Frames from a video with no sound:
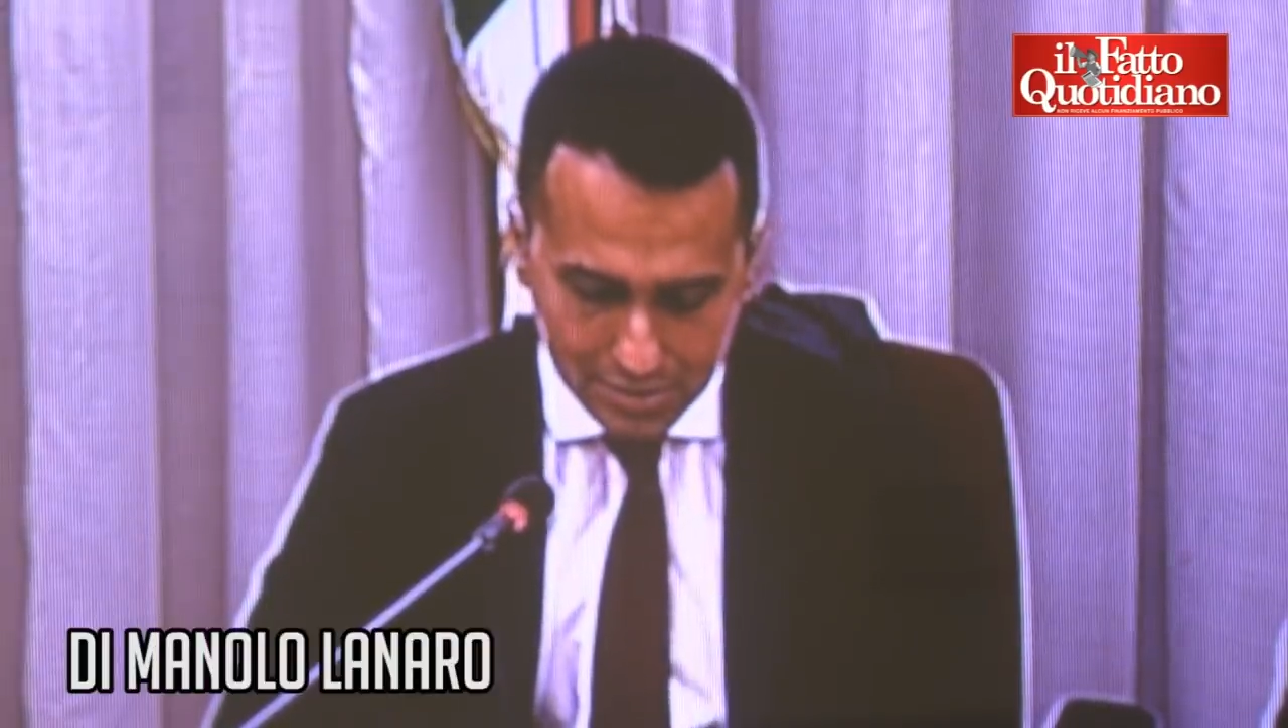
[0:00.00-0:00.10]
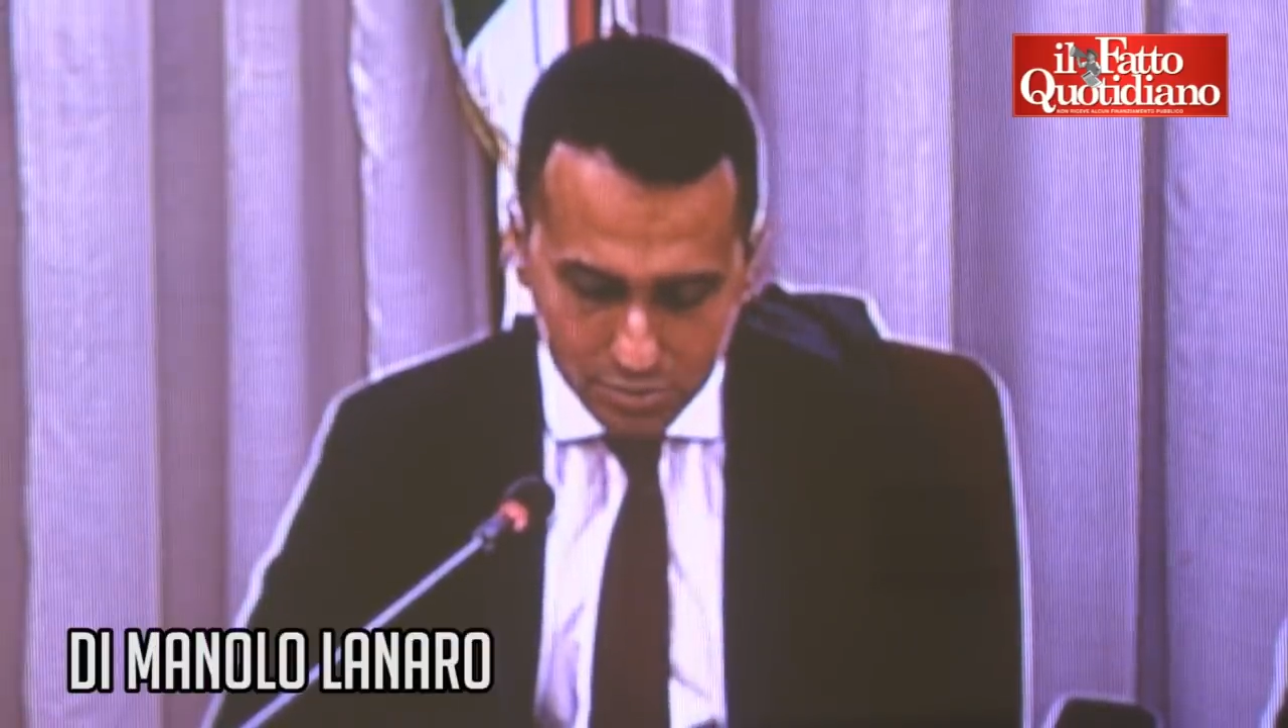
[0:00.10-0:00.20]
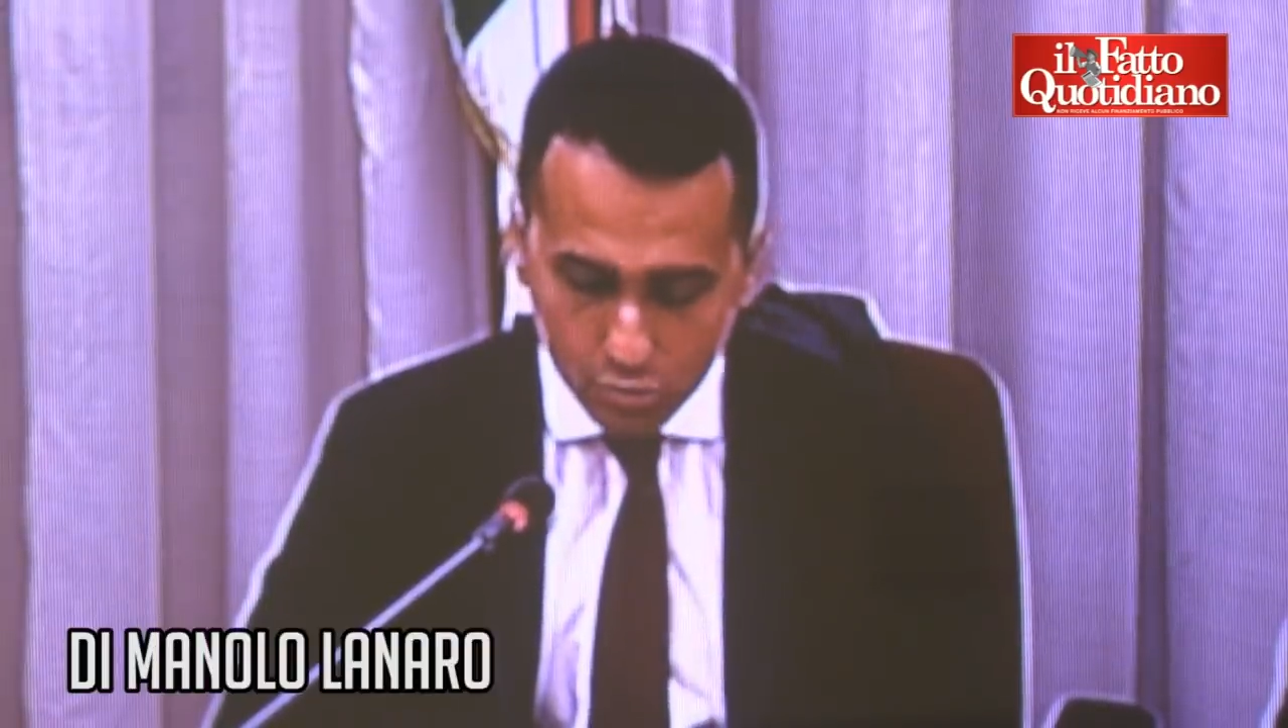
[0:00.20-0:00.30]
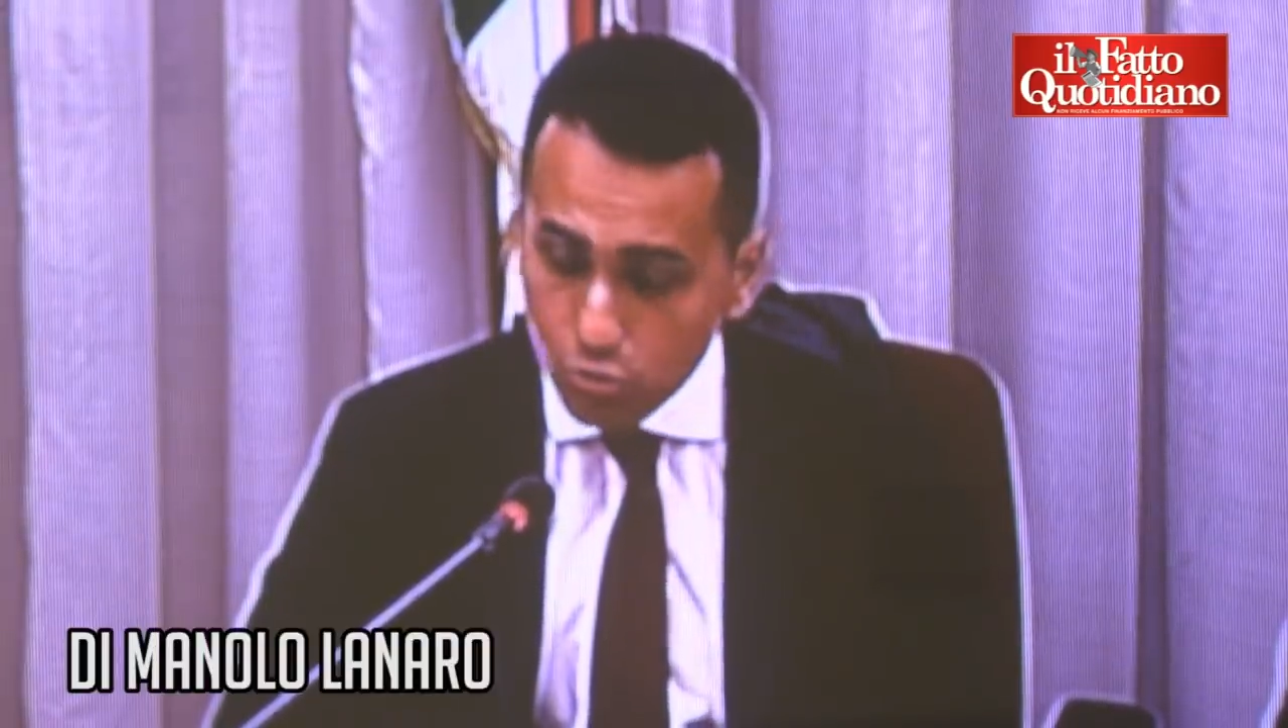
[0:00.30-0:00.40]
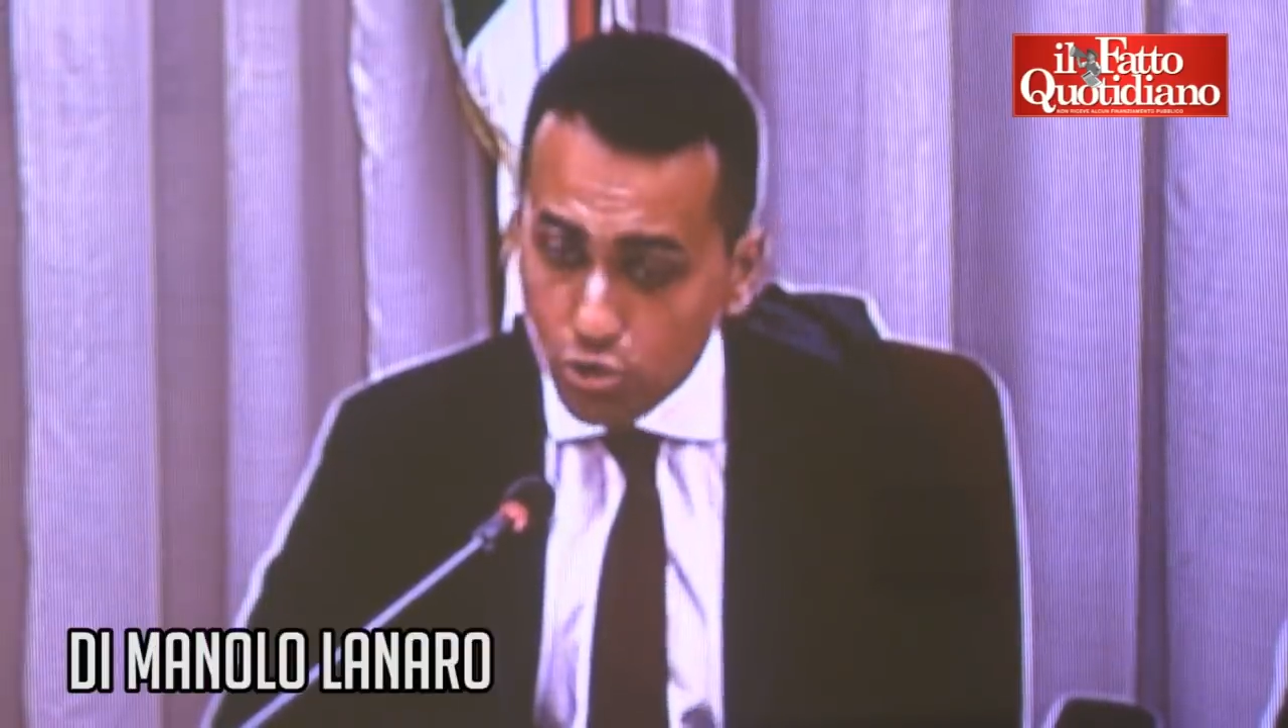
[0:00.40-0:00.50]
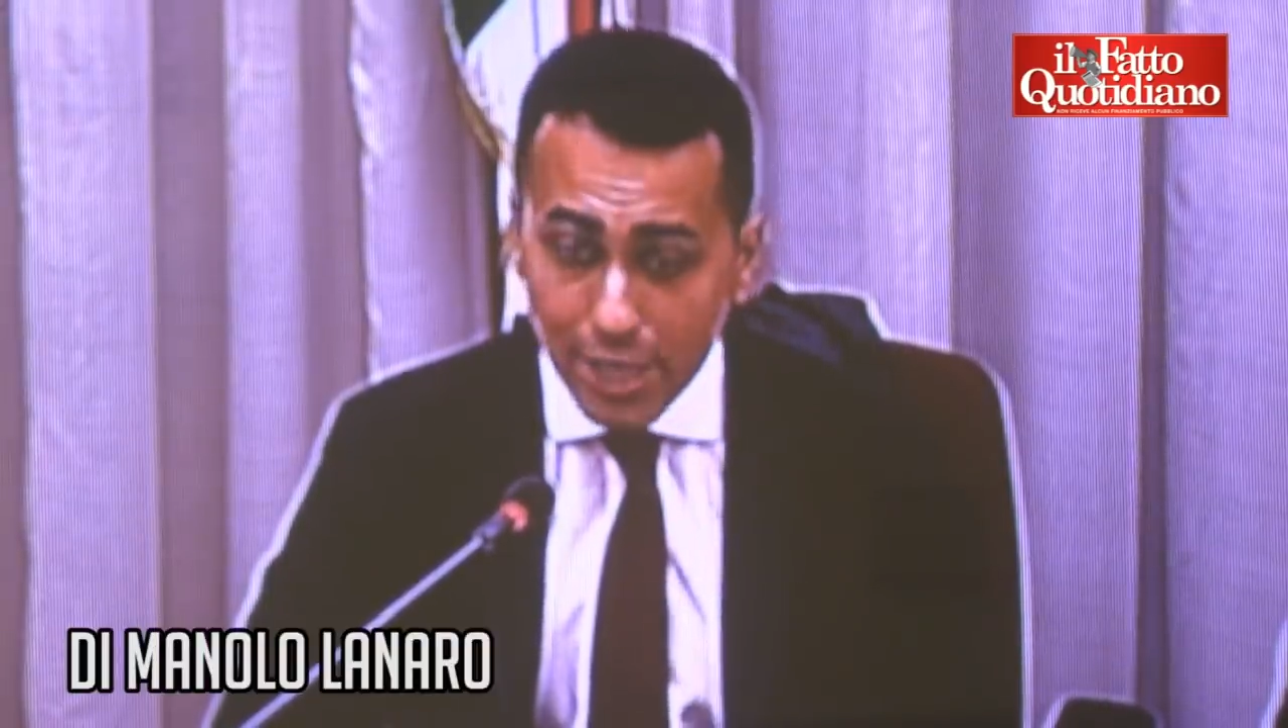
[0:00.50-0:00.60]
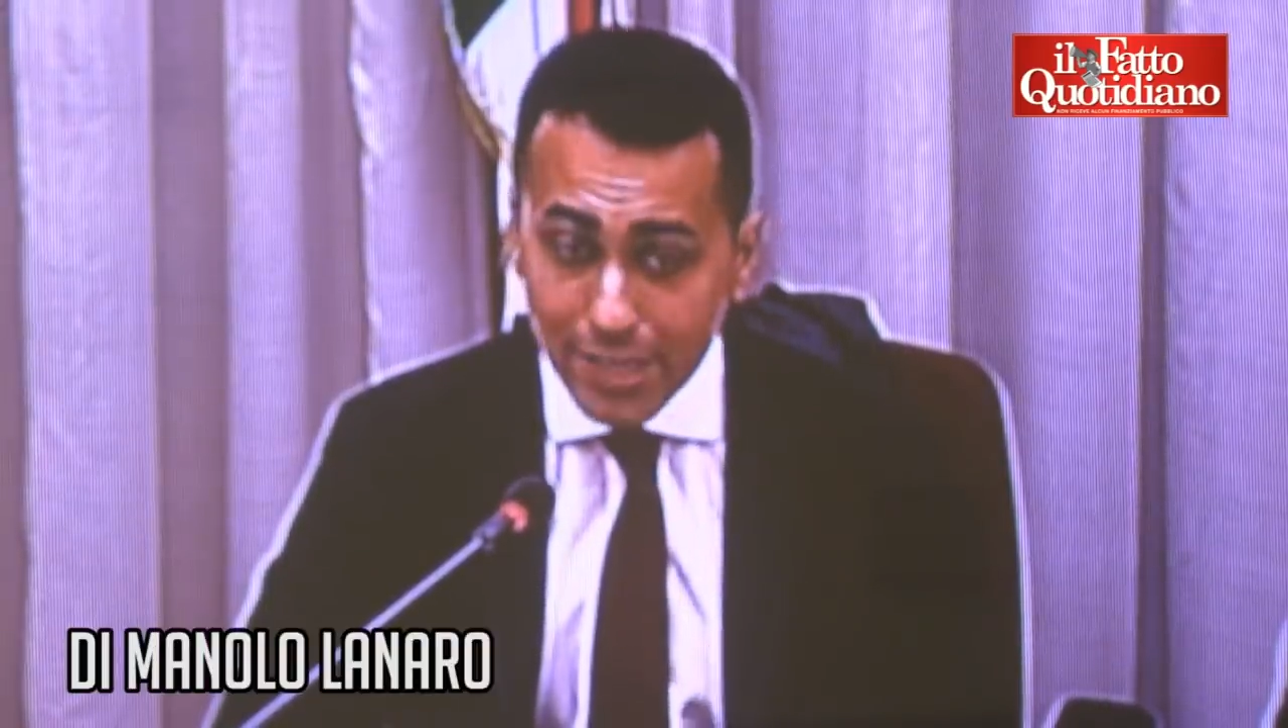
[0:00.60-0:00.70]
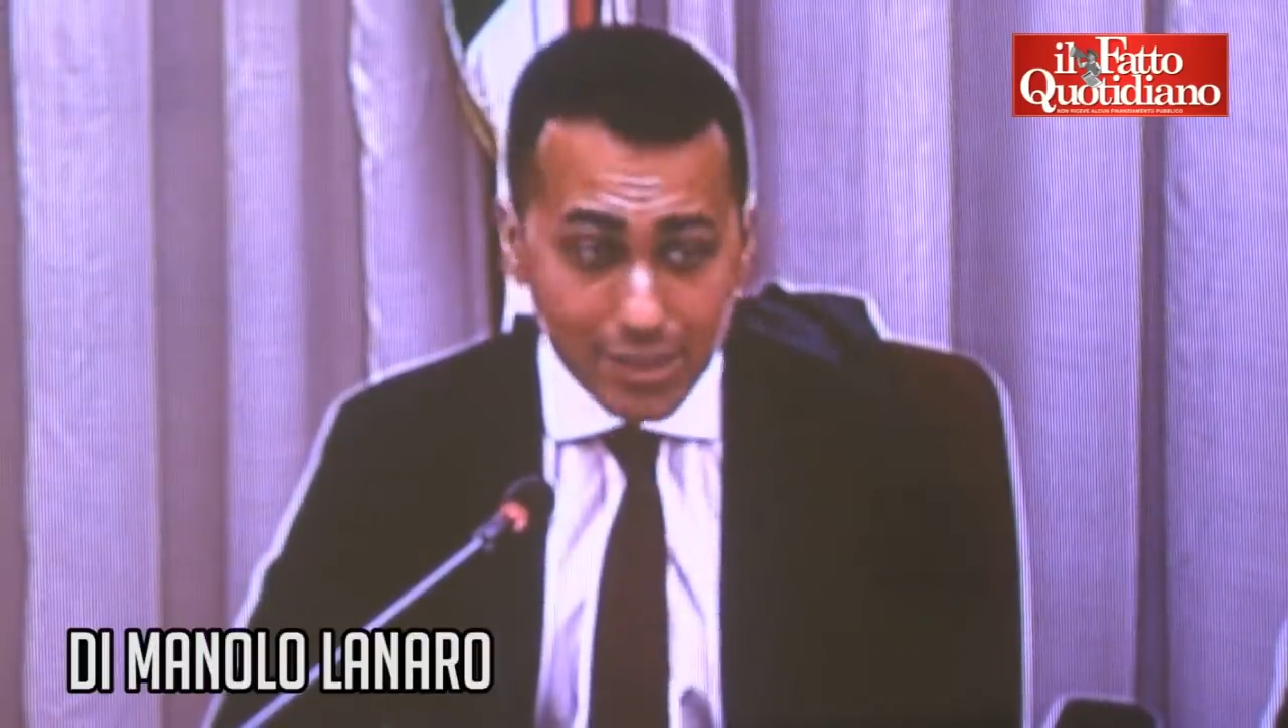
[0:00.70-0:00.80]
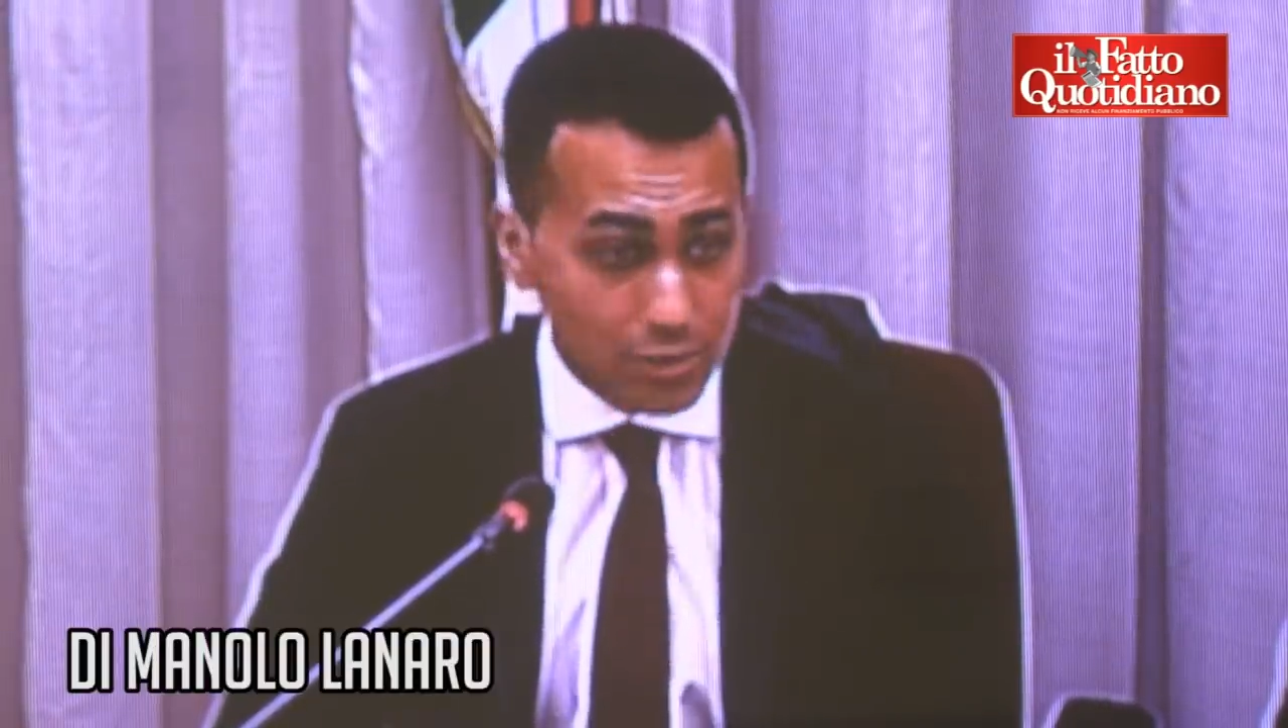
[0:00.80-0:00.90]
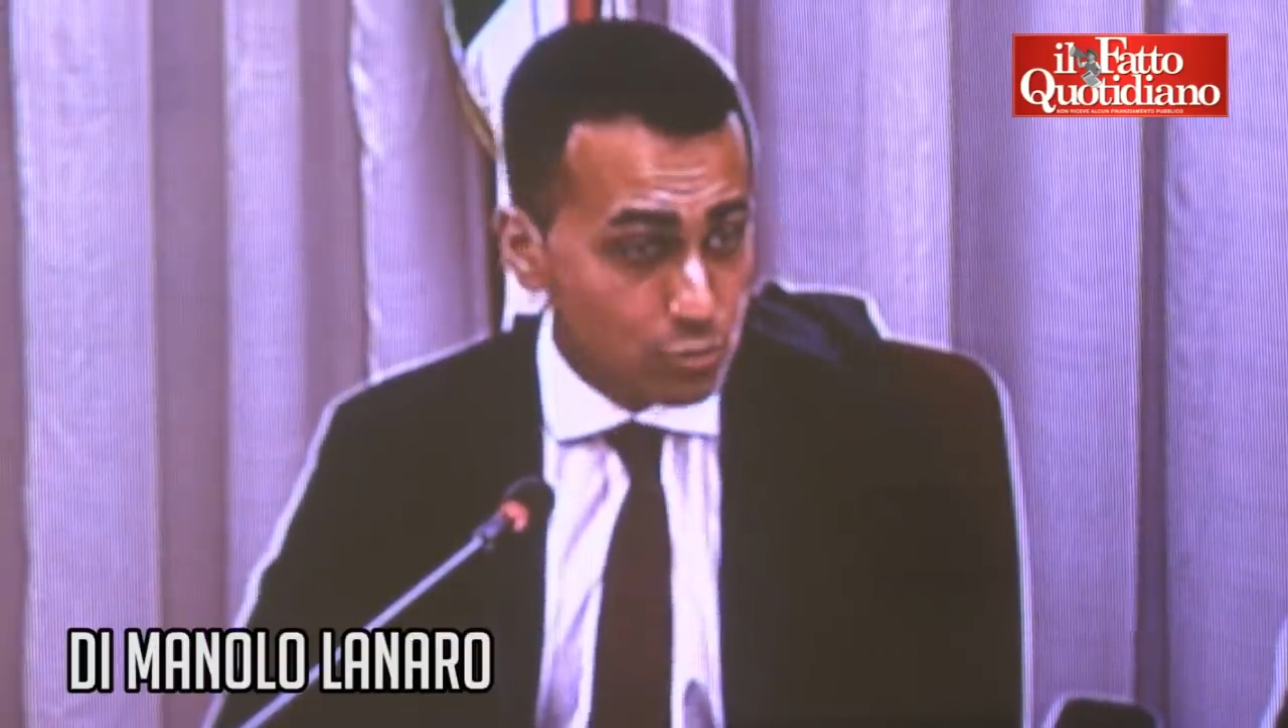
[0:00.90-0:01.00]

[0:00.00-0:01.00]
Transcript: Non c'è nel